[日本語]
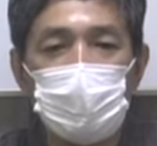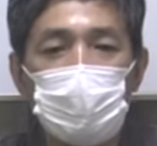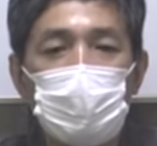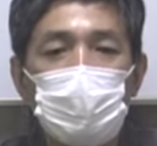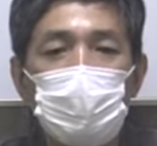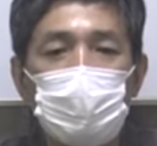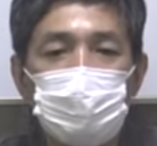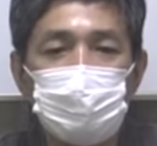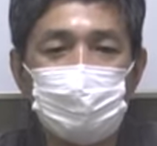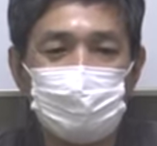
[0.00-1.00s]
これを
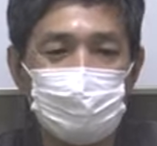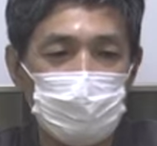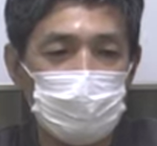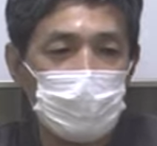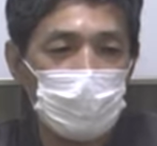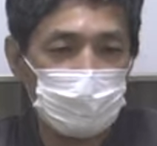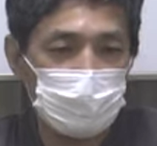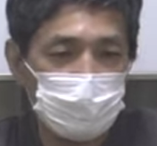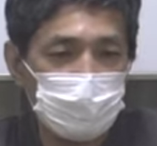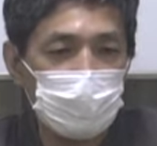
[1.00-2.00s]
作ることが
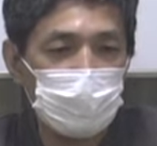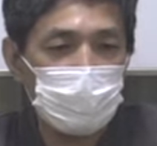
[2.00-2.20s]
できると